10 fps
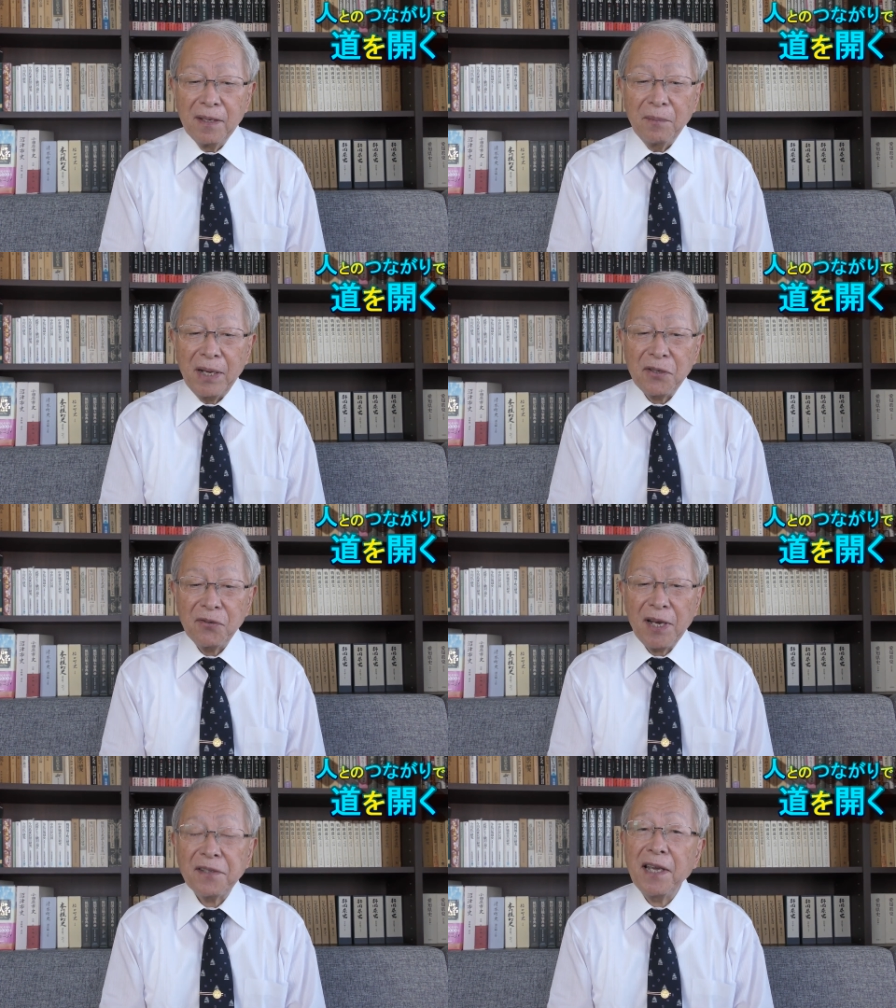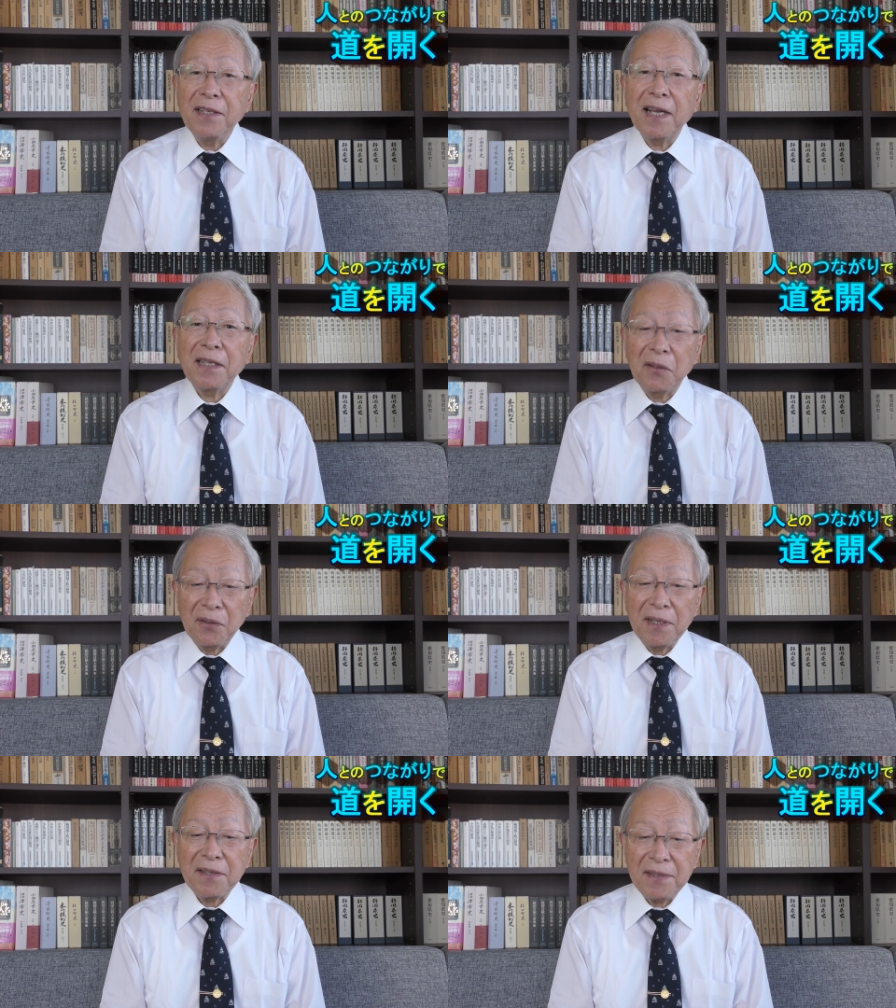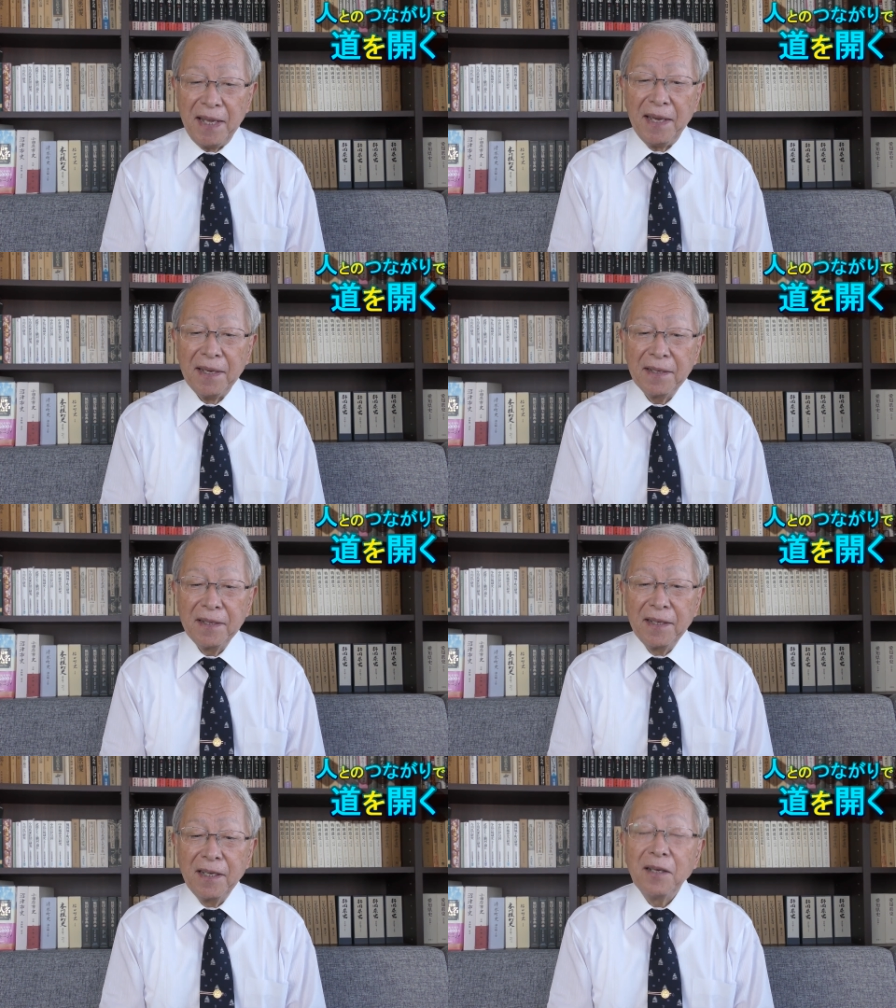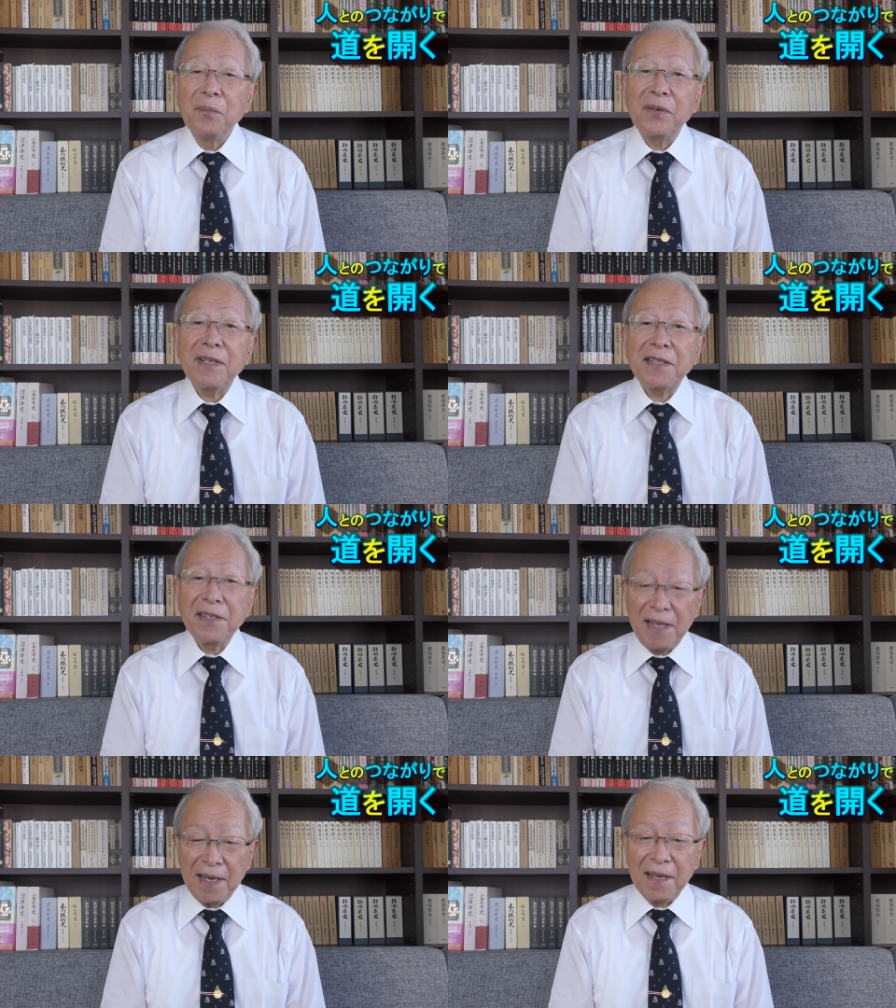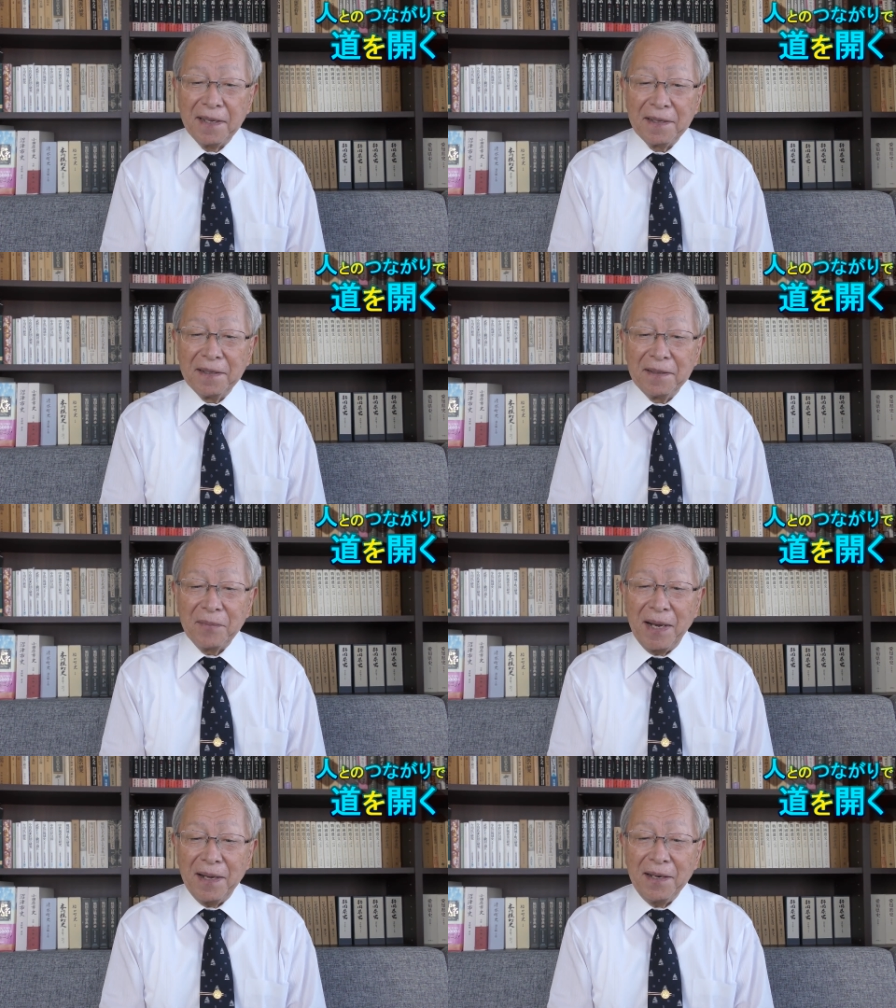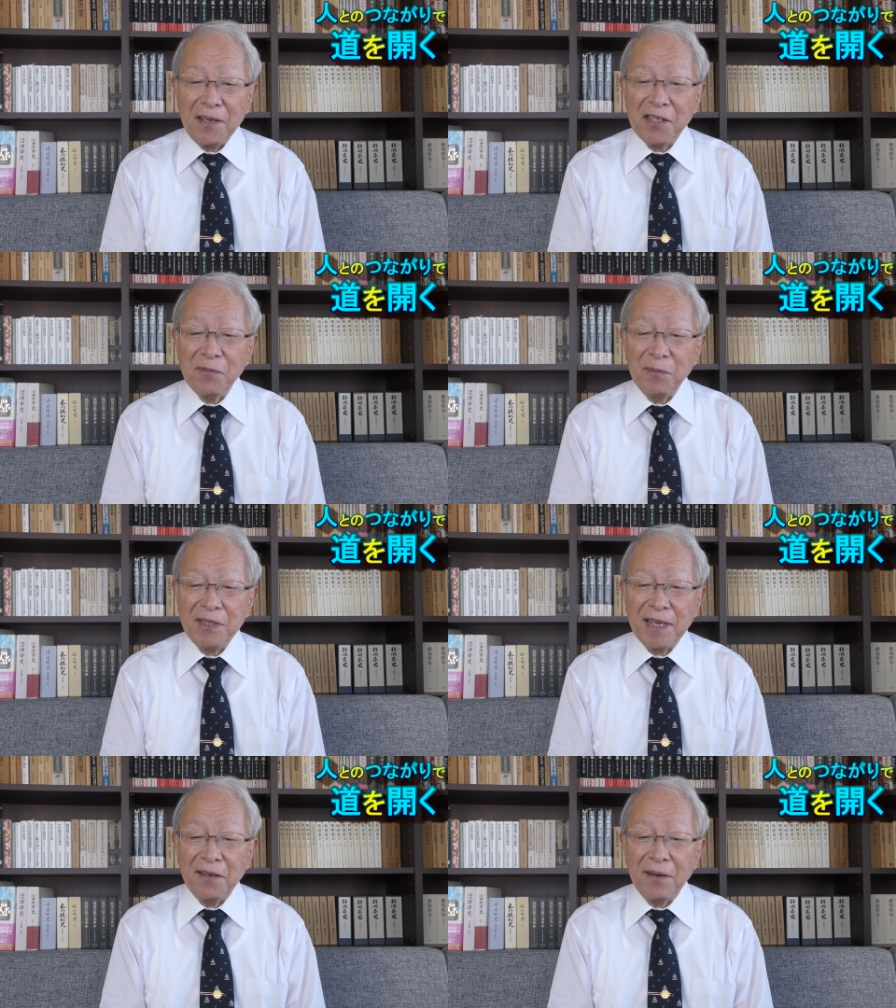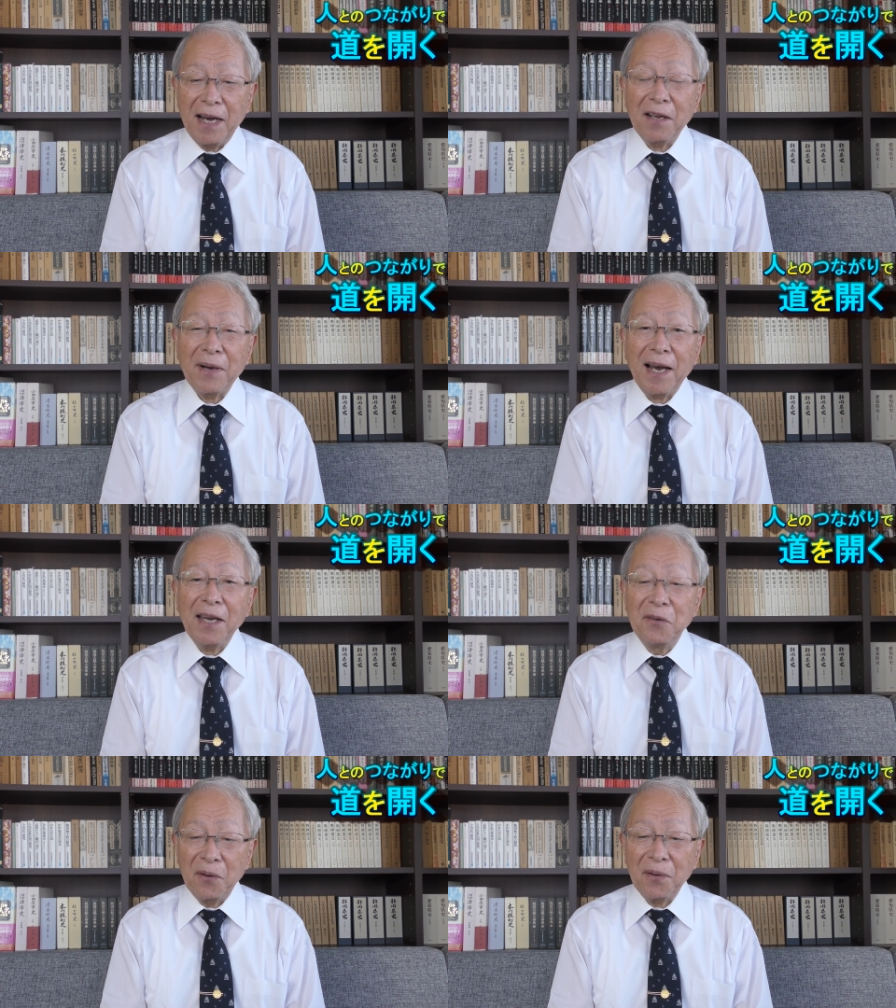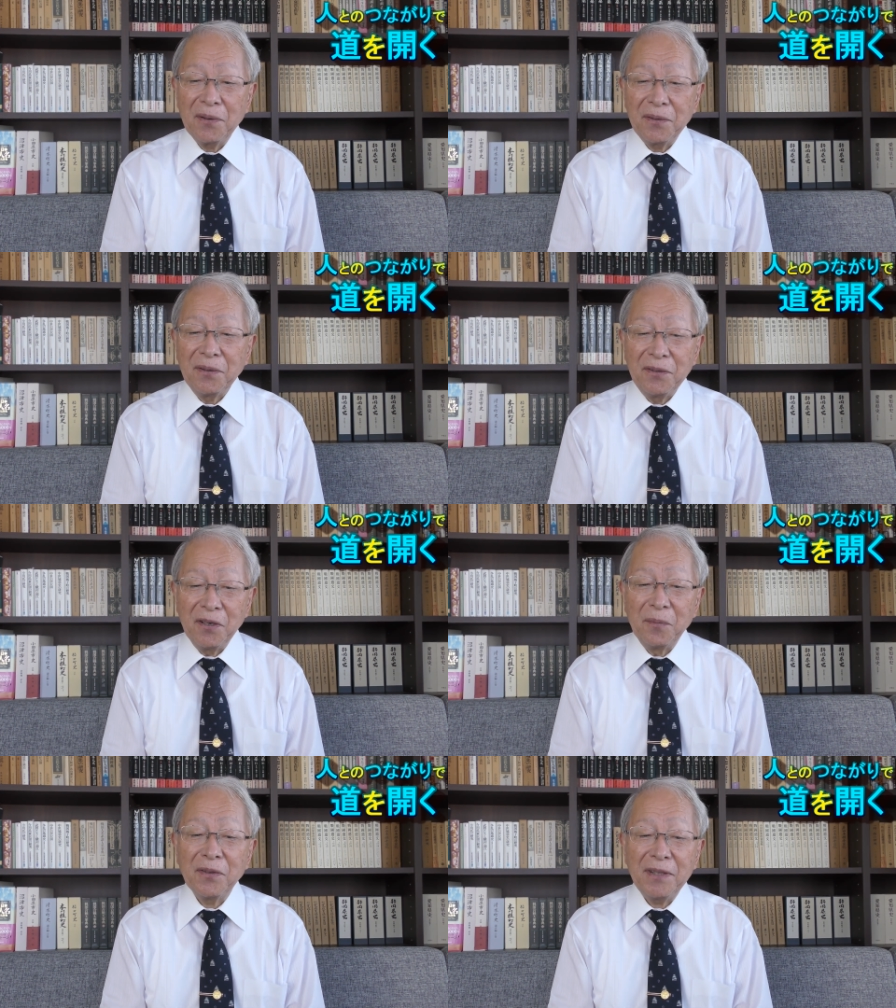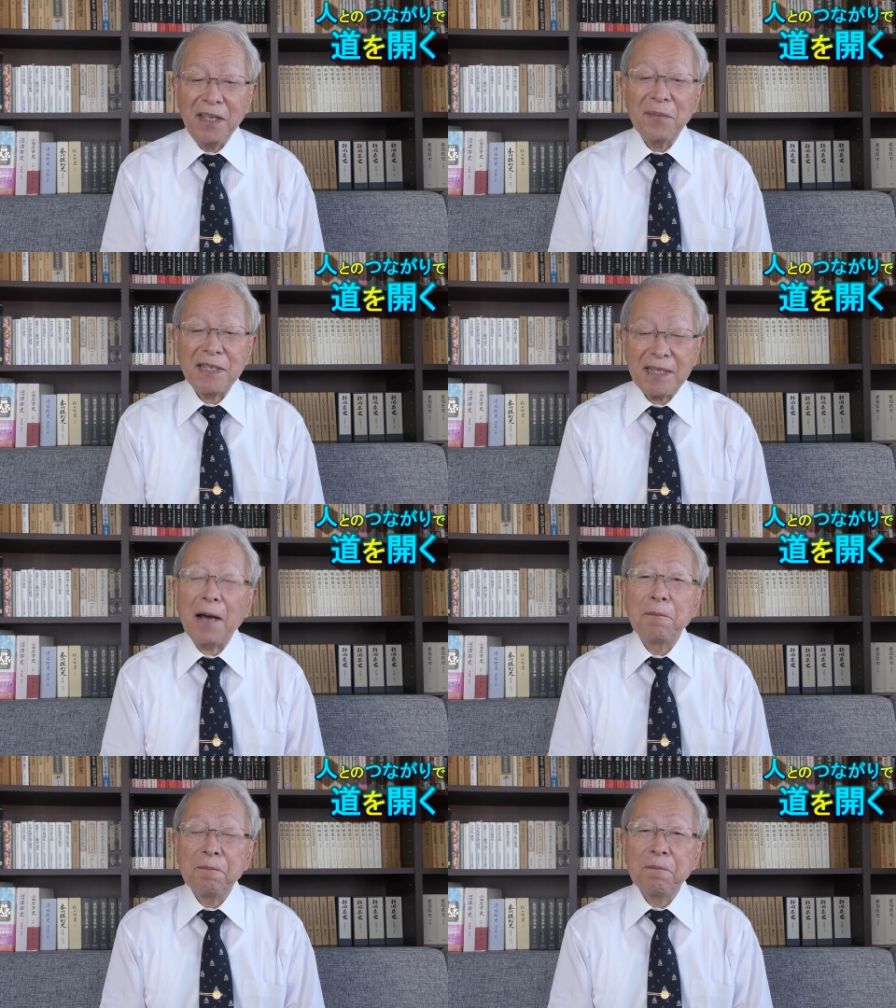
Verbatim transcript: ま中学生になった時ですね部活でまあ、歴史部みたいのがあれば入ろうというふうに思っていました